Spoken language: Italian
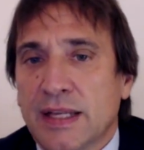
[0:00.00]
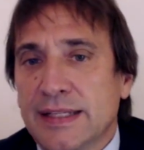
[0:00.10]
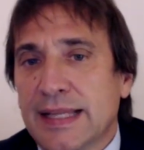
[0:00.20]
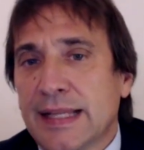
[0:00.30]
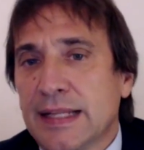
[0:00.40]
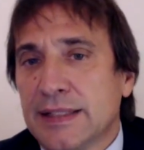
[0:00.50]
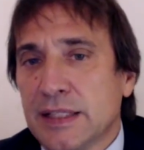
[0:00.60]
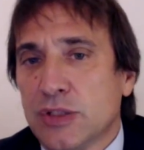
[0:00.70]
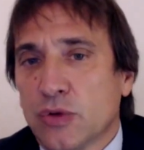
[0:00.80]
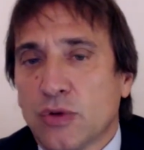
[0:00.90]
L'idea del
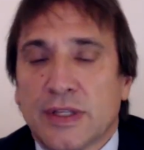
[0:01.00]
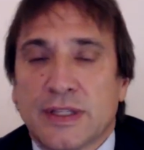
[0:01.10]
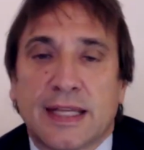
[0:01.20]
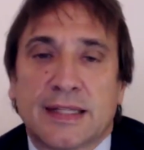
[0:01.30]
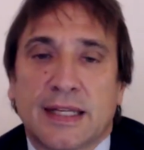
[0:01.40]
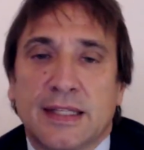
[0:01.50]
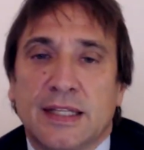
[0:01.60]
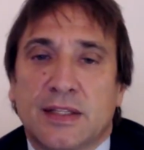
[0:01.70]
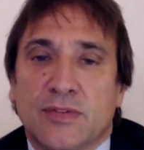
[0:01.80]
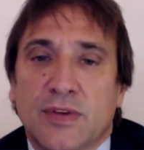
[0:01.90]
titolo, l'età
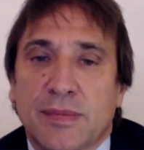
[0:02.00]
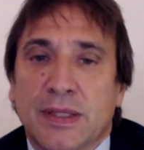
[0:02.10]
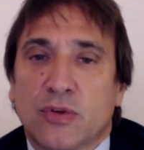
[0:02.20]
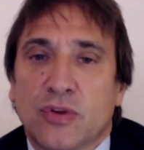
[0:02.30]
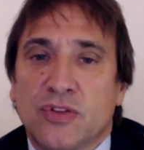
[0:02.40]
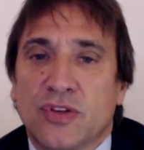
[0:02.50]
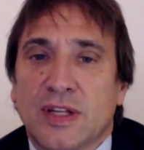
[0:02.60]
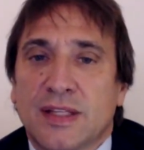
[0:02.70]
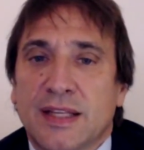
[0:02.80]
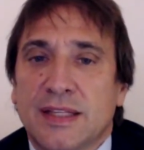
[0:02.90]
tradita, ovviamente origina
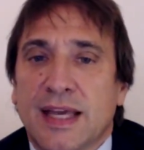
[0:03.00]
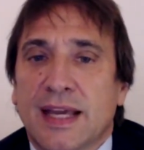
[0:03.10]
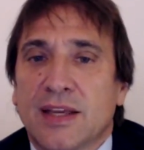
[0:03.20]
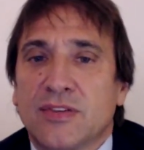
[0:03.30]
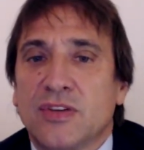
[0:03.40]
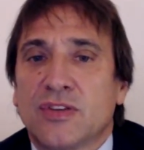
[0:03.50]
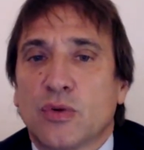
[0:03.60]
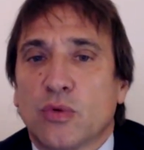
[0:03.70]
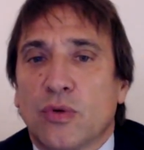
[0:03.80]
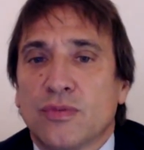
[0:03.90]
dall'idea che
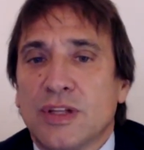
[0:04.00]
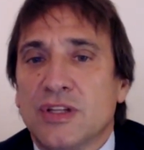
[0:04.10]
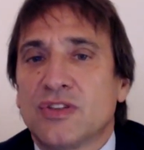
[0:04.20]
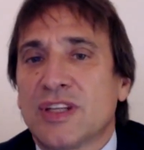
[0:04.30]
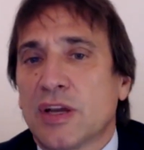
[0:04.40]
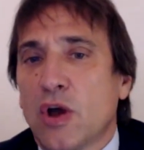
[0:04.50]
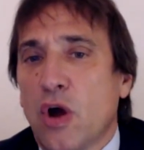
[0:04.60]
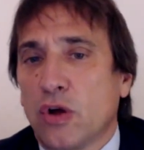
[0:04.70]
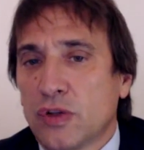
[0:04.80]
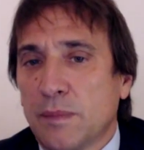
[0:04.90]
esistono degli
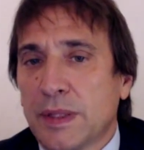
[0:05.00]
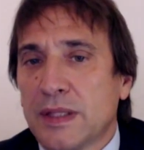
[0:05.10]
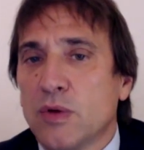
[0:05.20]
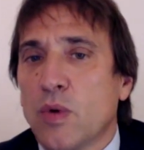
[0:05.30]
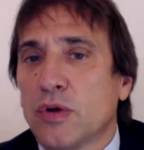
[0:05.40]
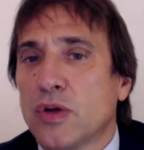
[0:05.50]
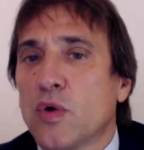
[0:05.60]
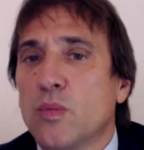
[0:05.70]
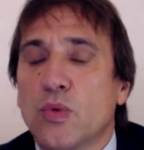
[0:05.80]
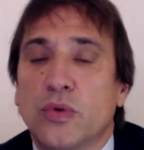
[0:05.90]
stereotipi, dei luoghi
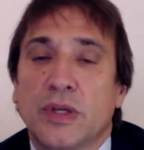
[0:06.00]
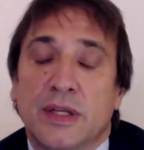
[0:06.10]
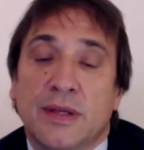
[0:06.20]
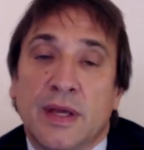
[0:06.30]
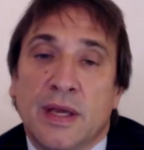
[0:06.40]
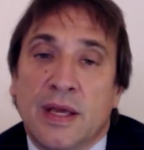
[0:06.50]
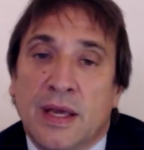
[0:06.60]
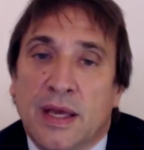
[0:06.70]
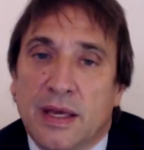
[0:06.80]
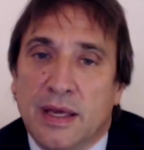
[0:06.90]
comuni
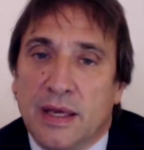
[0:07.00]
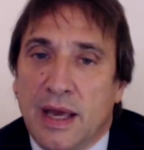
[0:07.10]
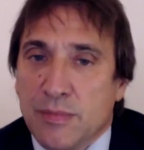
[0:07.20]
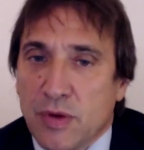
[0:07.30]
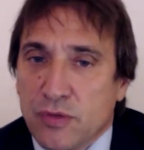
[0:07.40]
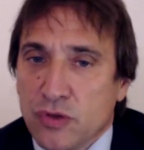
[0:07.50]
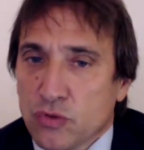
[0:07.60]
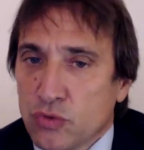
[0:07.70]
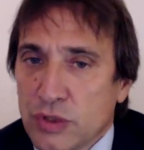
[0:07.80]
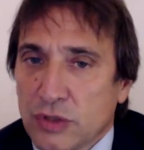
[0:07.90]
eh, a mio avviso,
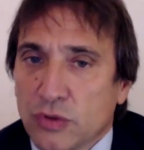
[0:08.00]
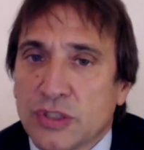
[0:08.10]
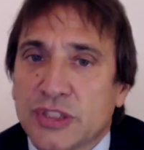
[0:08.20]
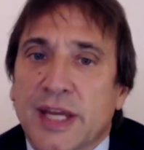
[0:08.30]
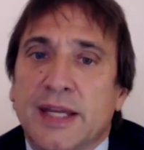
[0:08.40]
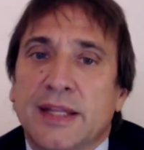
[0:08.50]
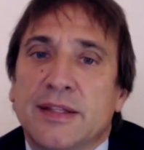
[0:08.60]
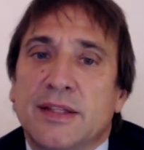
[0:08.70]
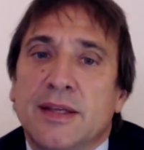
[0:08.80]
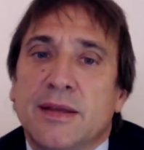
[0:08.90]
sugli
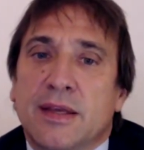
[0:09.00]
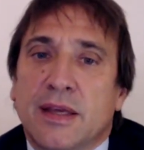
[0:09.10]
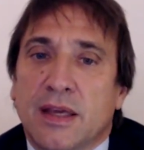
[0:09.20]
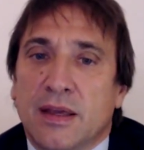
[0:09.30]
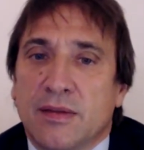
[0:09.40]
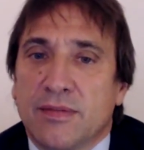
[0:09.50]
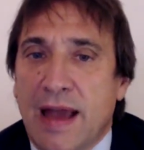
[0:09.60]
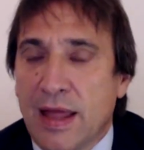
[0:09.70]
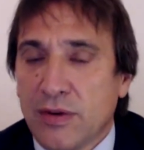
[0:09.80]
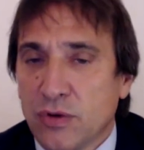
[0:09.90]
adolescenti che
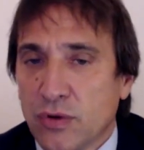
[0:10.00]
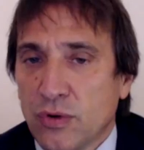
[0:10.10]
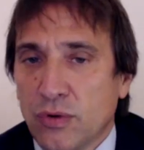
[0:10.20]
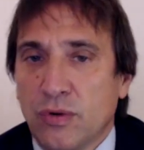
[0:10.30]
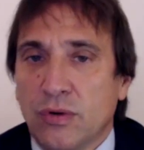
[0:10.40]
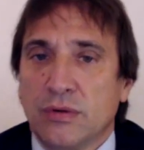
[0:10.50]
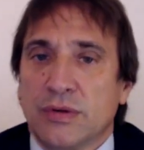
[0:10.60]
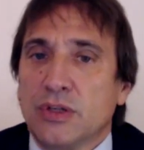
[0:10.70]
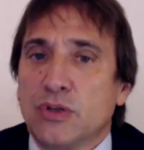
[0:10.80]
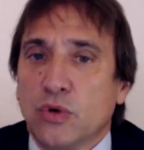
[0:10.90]
vanno
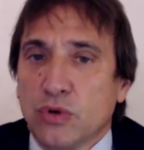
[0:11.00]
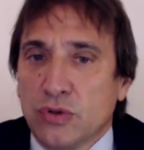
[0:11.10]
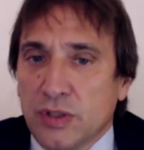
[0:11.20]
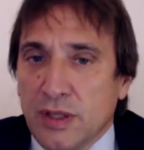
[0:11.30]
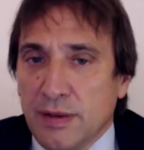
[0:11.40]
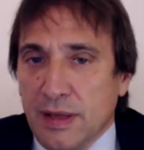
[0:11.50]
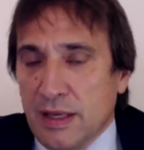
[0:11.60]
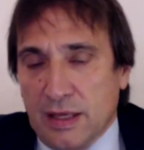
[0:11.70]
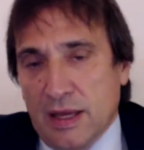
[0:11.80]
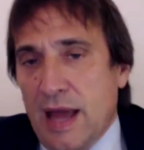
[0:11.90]
ridotti e
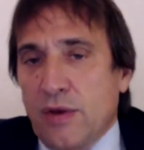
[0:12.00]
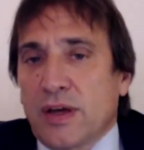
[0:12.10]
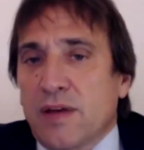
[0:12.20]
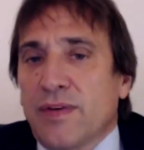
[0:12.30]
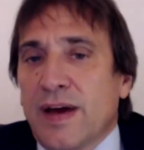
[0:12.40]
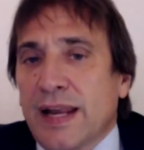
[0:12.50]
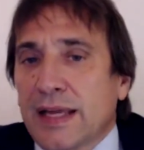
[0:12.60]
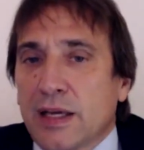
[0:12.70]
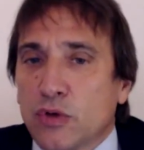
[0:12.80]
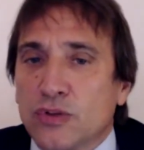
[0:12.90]
che hanno a che fare
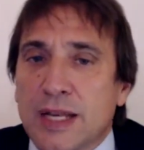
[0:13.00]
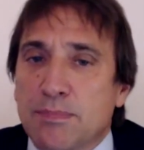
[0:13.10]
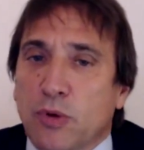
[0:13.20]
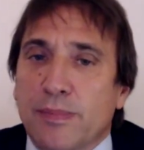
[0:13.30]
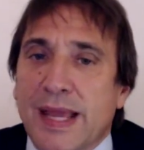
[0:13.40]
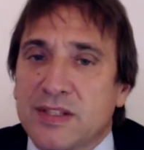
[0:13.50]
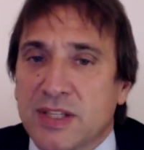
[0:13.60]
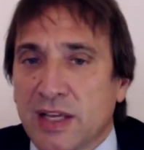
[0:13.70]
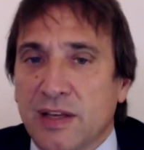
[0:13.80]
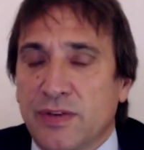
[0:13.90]
anche con delle
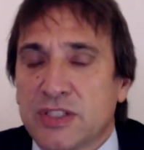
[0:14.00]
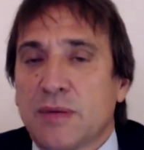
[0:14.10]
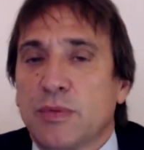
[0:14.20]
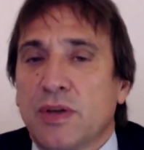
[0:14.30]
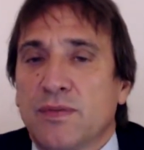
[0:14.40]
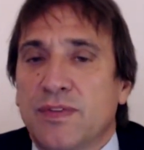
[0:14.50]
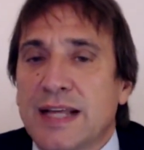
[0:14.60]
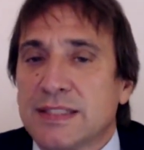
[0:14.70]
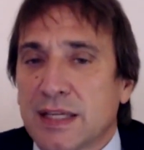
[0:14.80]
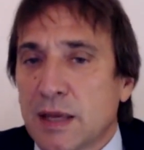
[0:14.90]
promesse che gli facciamo in
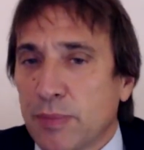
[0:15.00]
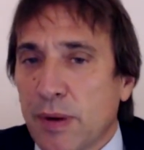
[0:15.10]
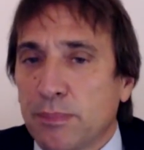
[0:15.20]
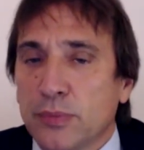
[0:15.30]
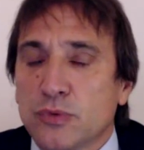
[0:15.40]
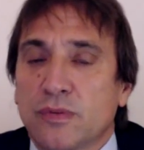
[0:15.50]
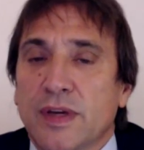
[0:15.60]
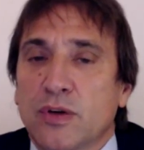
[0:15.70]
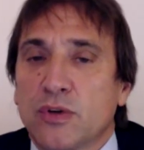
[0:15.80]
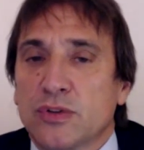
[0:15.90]
infanzia e che poi appunto
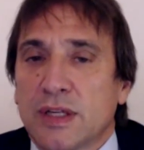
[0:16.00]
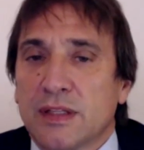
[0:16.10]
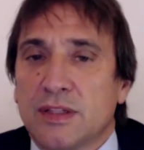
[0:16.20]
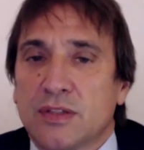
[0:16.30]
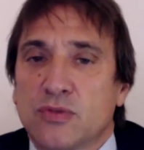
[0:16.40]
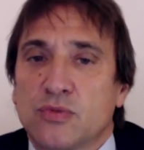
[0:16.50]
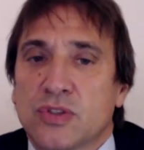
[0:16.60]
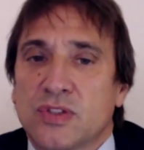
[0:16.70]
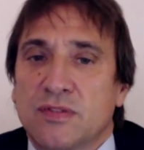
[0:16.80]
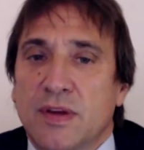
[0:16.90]
vengono tradite
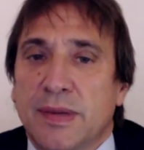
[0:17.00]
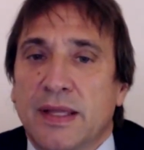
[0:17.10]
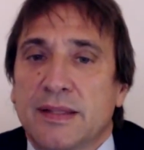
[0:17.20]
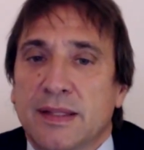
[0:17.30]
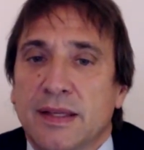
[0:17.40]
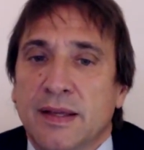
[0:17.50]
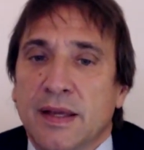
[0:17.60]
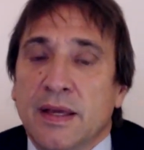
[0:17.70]
successivamente.